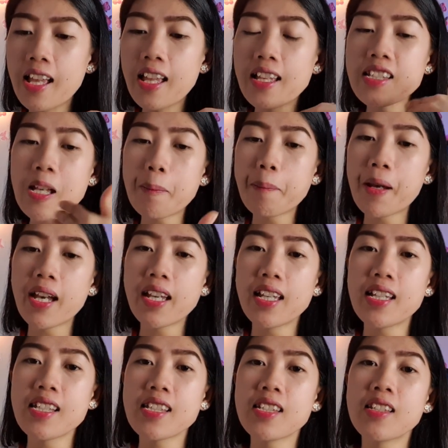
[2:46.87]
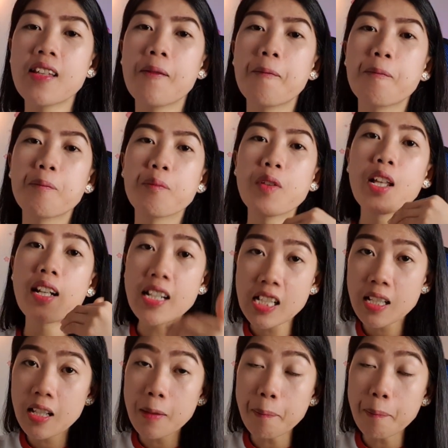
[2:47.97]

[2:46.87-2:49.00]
Isa pa is re,